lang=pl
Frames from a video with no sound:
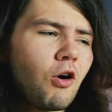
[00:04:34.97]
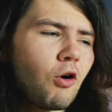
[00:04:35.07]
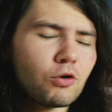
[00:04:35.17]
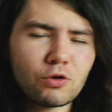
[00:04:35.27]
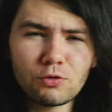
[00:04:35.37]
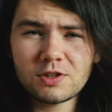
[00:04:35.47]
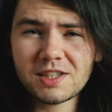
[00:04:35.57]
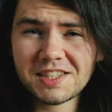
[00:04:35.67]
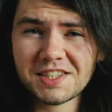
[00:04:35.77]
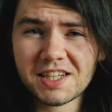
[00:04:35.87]

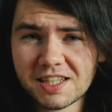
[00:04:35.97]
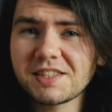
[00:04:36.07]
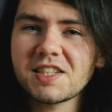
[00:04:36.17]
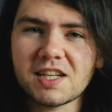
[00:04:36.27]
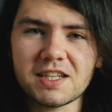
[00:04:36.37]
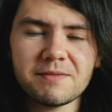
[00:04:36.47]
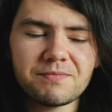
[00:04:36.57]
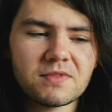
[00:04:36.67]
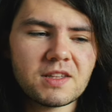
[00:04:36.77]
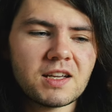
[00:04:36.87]
okrutne zniechęcenie
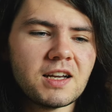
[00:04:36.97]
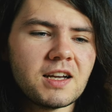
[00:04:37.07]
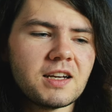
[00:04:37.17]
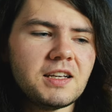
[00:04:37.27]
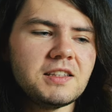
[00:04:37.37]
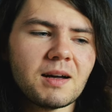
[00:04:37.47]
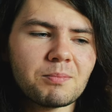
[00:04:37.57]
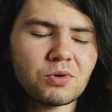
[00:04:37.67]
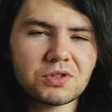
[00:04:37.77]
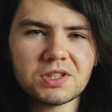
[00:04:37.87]
i ta
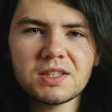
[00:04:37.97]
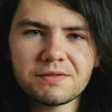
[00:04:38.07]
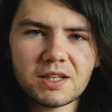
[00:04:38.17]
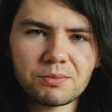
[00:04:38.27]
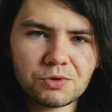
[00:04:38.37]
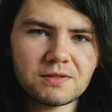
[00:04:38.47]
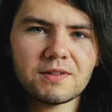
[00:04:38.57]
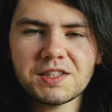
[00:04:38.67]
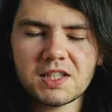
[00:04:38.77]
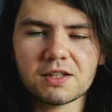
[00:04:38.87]
pozytywna
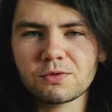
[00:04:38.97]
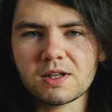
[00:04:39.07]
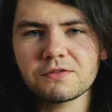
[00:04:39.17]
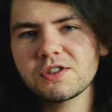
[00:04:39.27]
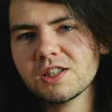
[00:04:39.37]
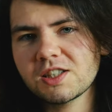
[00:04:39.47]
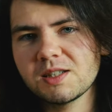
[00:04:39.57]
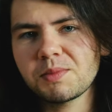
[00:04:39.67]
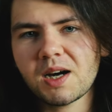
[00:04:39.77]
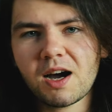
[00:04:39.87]
motywacja, która
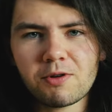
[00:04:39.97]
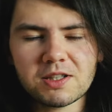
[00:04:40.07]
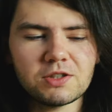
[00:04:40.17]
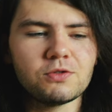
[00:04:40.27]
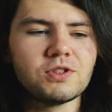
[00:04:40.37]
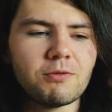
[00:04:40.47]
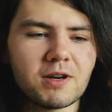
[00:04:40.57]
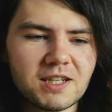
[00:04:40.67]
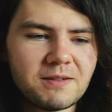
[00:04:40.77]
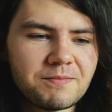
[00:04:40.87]
wcześniej pchała cię do
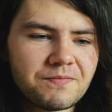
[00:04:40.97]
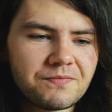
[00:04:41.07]
działania,